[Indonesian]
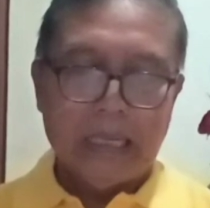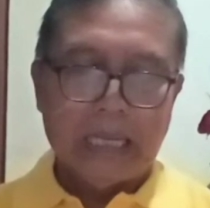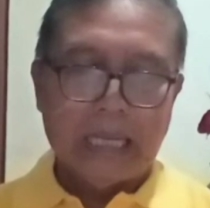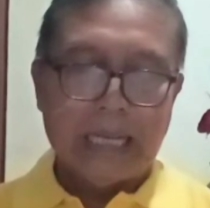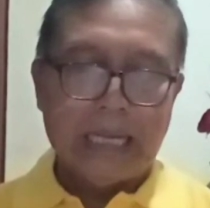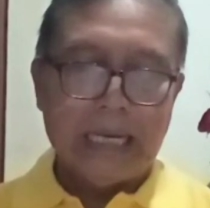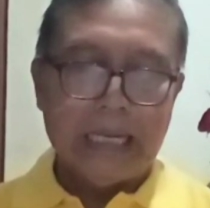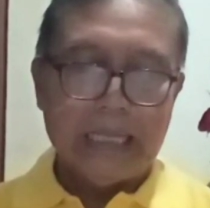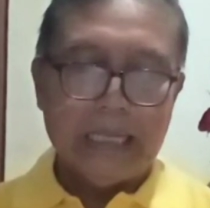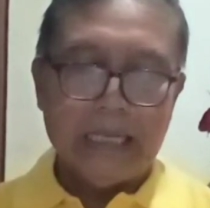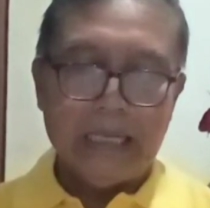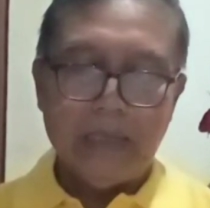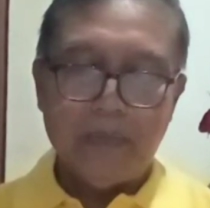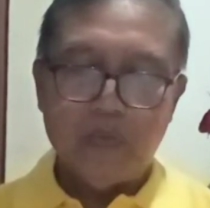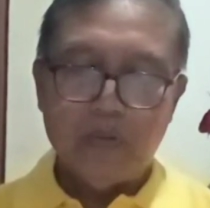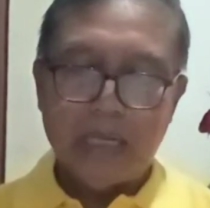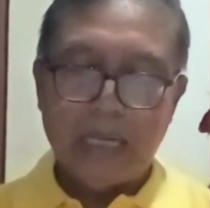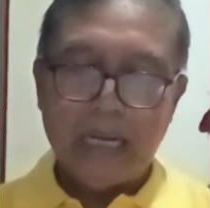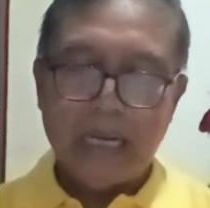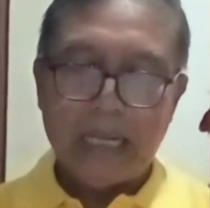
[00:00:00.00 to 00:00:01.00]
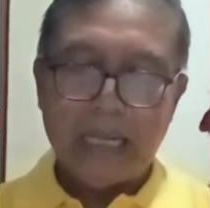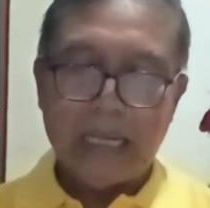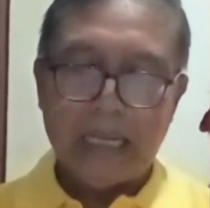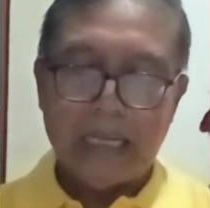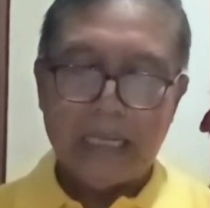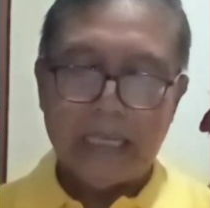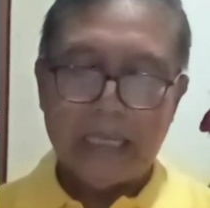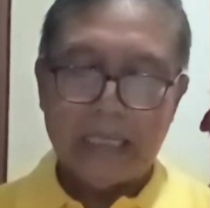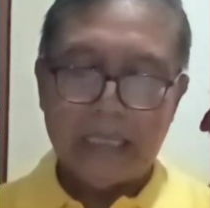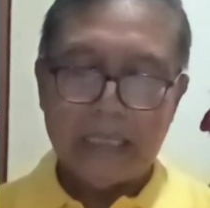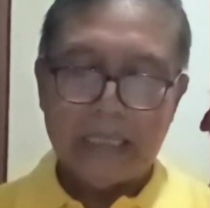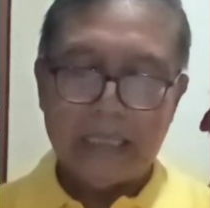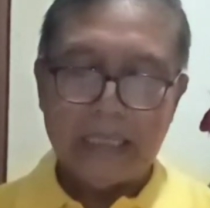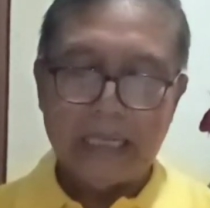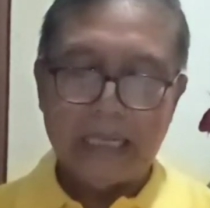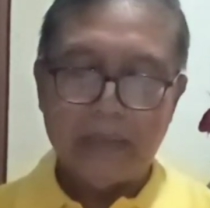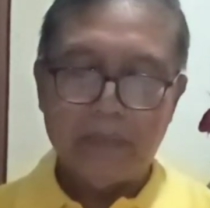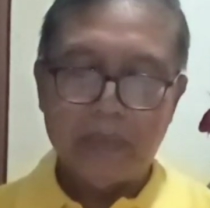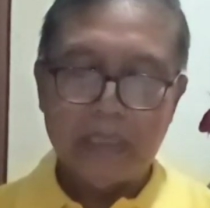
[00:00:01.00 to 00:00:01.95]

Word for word: Hal ini pula lah yang